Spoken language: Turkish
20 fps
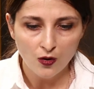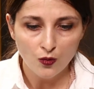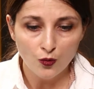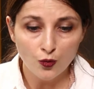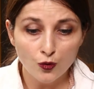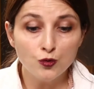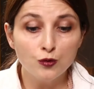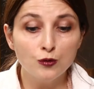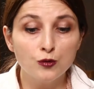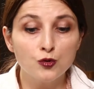
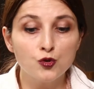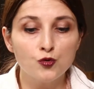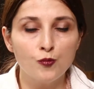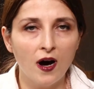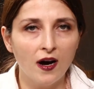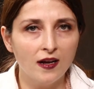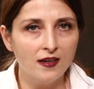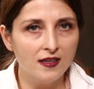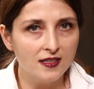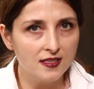Kurtuluş
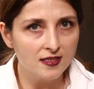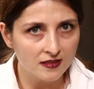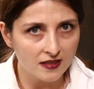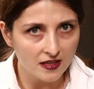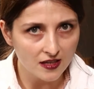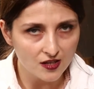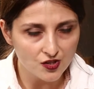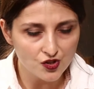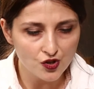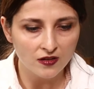
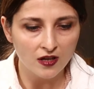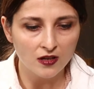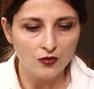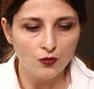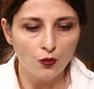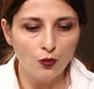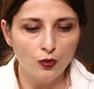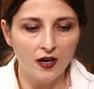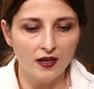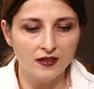Mahallesi'nde
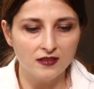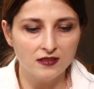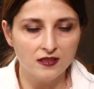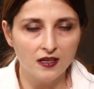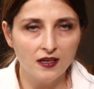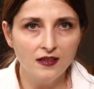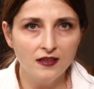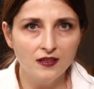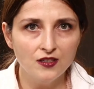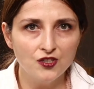yaşanan
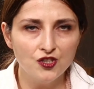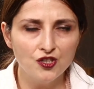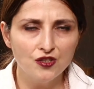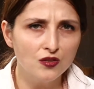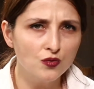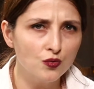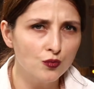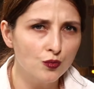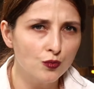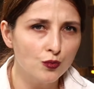olayda
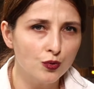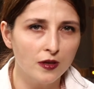şiddet